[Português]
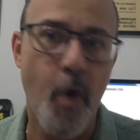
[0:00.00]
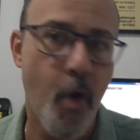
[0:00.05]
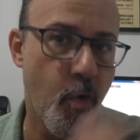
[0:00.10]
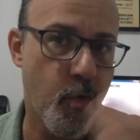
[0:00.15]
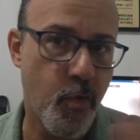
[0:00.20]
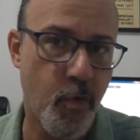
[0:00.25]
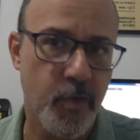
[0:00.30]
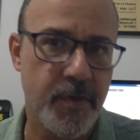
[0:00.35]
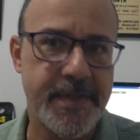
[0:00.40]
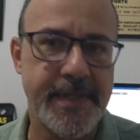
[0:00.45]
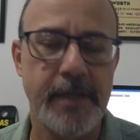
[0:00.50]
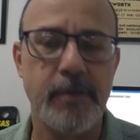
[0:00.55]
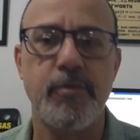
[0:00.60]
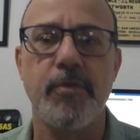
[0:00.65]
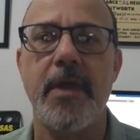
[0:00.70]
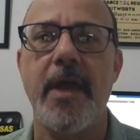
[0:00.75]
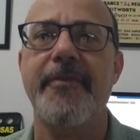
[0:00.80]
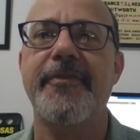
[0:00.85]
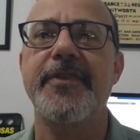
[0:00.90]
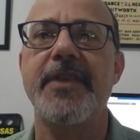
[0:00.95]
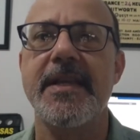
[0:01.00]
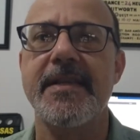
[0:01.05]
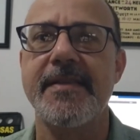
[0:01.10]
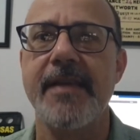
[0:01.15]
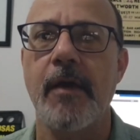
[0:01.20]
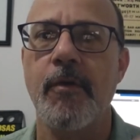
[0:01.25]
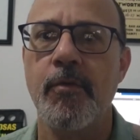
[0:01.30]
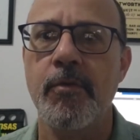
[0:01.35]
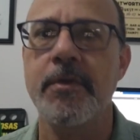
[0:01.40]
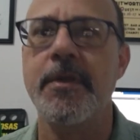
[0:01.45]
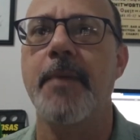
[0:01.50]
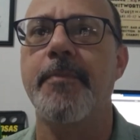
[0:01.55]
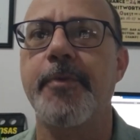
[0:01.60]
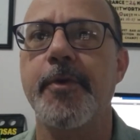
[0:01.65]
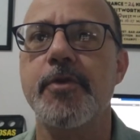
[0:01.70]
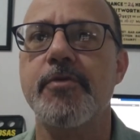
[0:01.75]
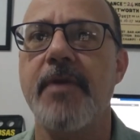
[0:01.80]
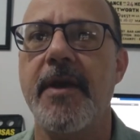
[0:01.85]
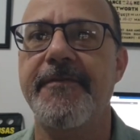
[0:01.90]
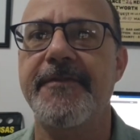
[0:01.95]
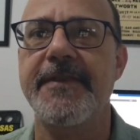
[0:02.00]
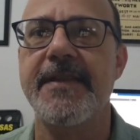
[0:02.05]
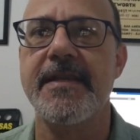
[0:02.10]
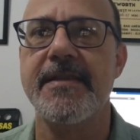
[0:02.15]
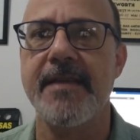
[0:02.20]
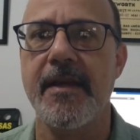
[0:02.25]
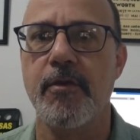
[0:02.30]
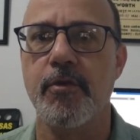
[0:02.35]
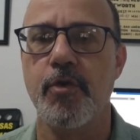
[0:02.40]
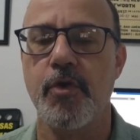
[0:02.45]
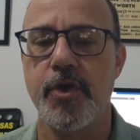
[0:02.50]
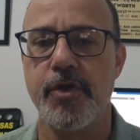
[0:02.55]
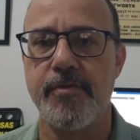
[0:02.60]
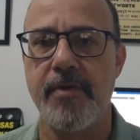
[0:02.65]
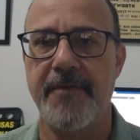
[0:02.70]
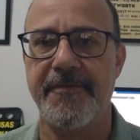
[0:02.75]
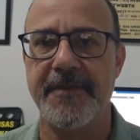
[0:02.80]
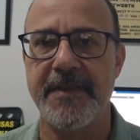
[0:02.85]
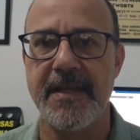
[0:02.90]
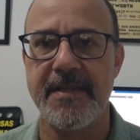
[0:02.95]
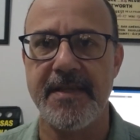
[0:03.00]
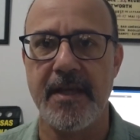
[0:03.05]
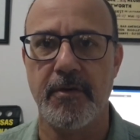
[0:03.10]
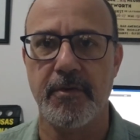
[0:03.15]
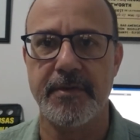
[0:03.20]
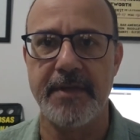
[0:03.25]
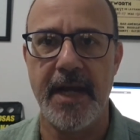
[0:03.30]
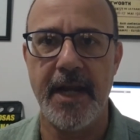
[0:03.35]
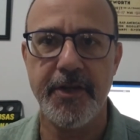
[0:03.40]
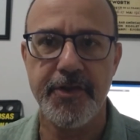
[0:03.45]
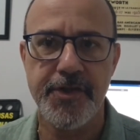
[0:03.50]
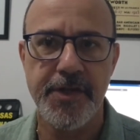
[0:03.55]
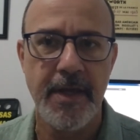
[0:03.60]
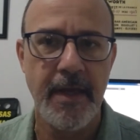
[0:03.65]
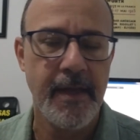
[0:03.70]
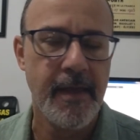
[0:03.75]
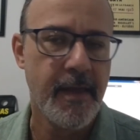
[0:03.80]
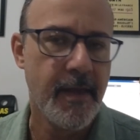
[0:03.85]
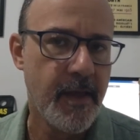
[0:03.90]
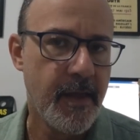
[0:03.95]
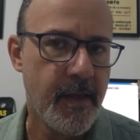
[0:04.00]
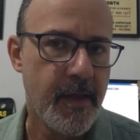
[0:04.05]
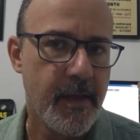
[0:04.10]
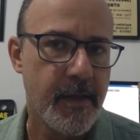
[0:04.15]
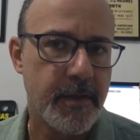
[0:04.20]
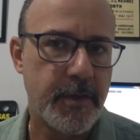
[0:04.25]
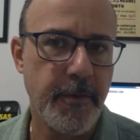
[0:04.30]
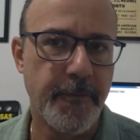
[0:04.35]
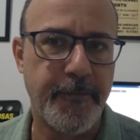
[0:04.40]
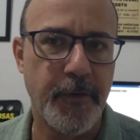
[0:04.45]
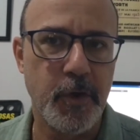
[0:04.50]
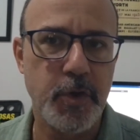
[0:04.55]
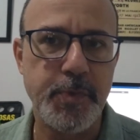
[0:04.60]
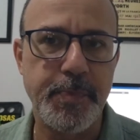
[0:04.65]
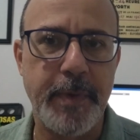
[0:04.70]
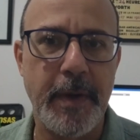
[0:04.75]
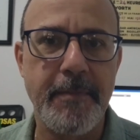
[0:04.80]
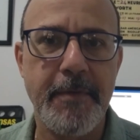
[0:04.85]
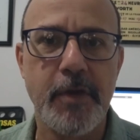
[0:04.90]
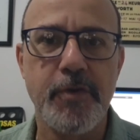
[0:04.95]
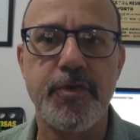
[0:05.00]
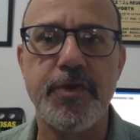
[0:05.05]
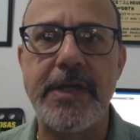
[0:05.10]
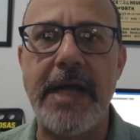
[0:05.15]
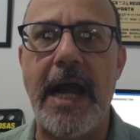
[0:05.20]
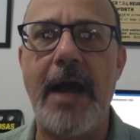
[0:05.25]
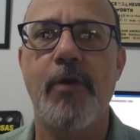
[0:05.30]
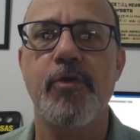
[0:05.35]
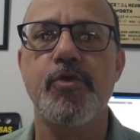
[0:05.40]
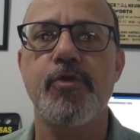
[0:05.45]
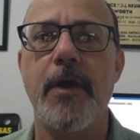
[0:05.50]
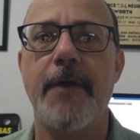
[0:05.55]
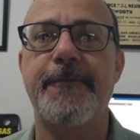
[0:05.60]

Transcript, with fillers: com o conceito do FD01, depois do FD02 e do FD03, que foram os primeiros carros.